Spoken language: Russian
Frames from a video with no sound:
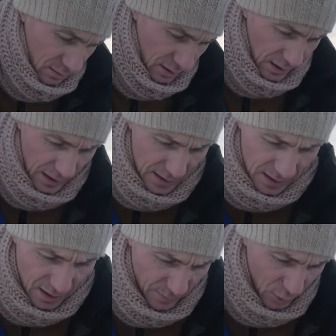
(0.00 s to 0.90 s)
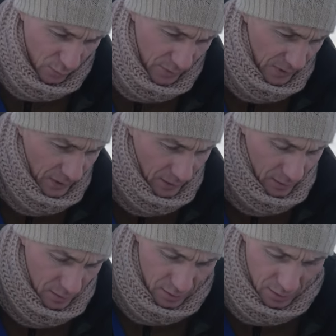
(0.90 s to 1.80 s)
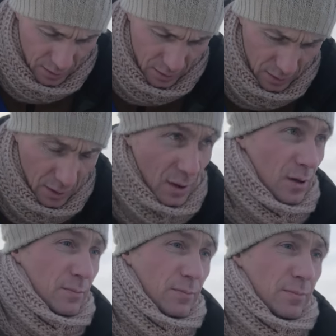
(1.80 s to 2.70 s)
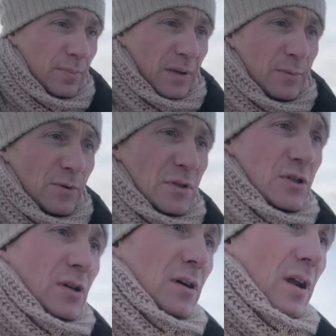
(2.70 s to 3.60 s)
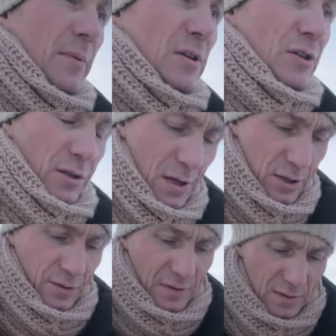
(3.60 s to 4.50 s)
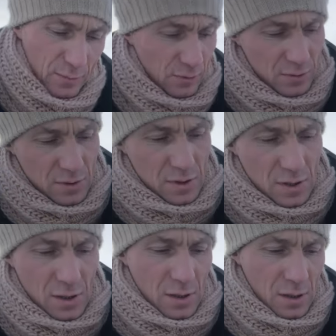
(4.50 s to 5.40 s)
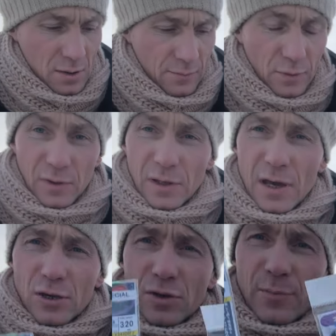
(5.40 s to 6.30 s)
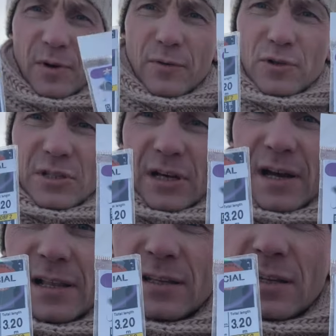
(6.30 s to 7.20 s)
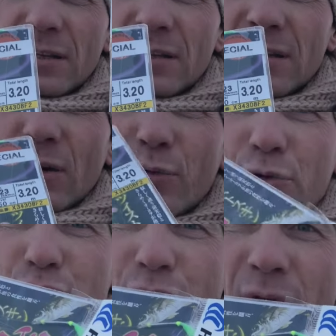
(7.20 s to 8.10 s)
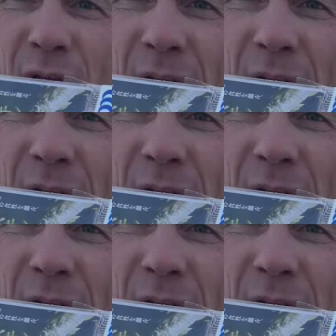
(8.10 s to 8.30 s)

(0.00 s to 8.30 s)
китайские покупные подблесочки, карабинчики. Да, сейчас возьму. Вот, я еще привез Сахалина на колюшку,